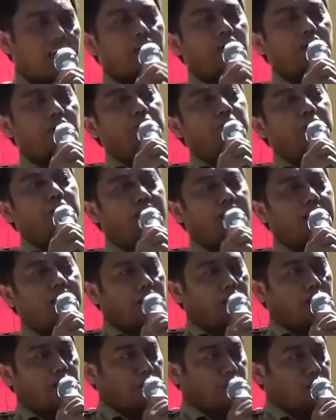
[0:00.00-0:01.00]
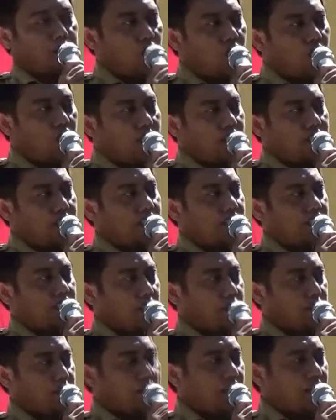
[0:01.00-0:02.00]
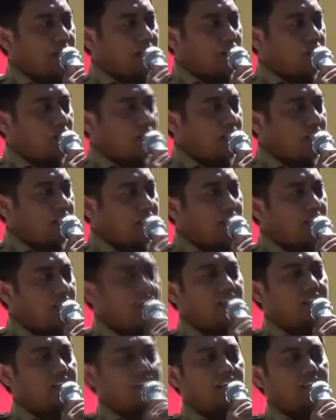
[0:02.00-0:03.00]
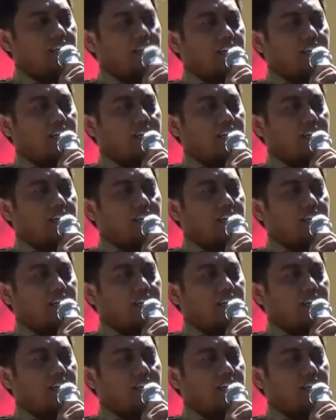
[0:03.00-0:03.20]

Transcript: PGRI Jember Supriyono. Pihaknya mengaku